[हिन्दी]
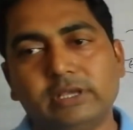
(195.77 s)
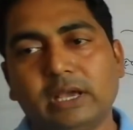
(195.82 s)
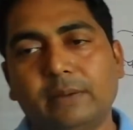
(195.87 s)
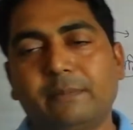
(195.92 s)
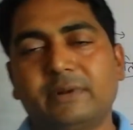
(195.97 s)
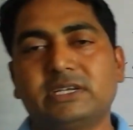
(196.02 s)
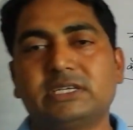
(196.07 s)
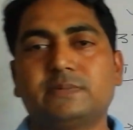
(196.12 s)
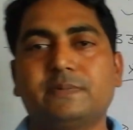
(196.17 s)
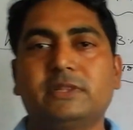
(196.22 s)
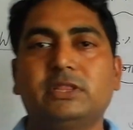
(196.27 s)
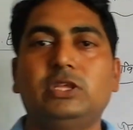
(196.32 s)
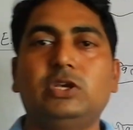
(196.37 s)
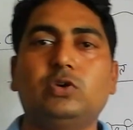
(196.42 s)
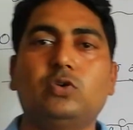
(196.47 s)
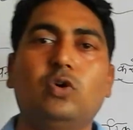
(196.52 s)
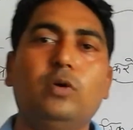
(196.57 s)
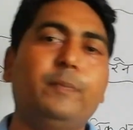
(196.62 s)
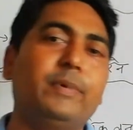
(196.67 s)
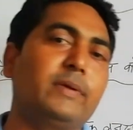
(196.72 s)
या वनस्पति
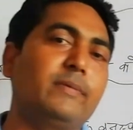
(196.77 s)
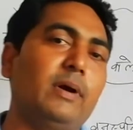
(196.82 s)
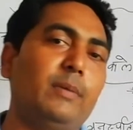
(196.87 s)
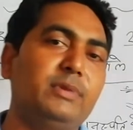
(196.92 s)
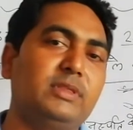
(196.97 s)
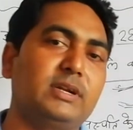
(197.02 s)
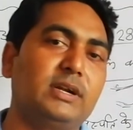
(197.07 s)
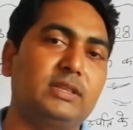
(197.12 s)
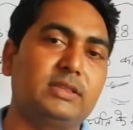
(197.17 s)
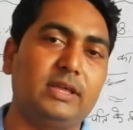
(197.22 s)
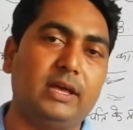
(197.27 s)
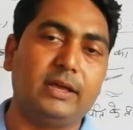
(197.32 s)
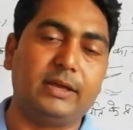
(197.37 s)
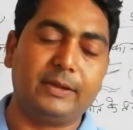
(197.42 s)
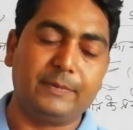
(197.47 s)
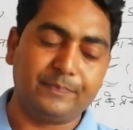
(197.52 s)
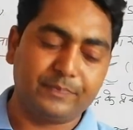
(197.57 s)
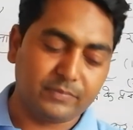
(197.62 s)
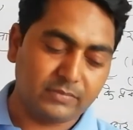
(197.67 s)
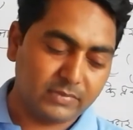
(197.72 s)
को प्रभावित करता
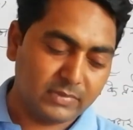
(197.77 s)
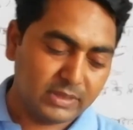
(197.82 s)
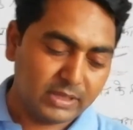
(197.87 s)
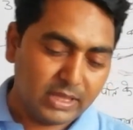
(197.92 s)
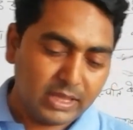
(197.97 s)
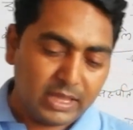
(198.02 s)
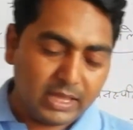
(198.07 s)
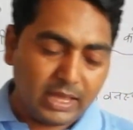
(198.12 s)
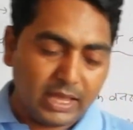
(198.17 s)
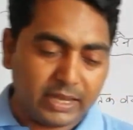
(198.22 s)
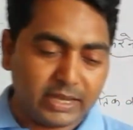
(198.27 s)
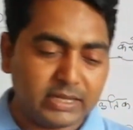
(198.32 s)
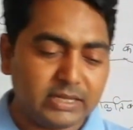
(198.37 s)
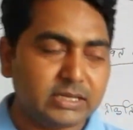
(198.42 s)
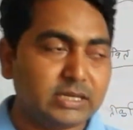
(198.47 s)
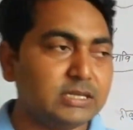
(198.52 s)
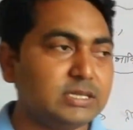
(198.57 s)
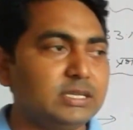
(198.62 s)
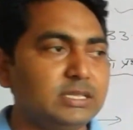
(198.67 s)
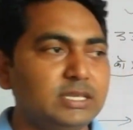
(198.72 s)
है अगर
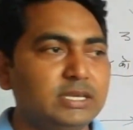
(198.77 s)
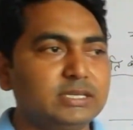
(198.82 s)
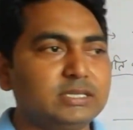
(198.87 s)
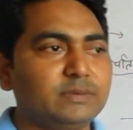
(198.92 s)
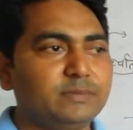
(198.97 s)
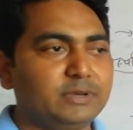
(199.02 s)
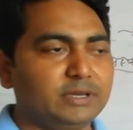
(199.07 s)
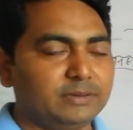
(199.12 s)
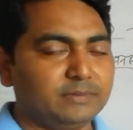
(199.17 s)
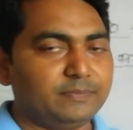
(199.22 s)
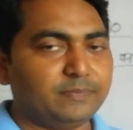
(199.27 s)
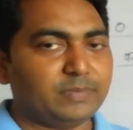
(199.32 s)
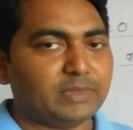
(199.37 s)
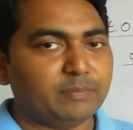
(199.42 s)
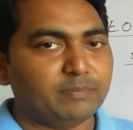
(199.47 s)
किसी देश में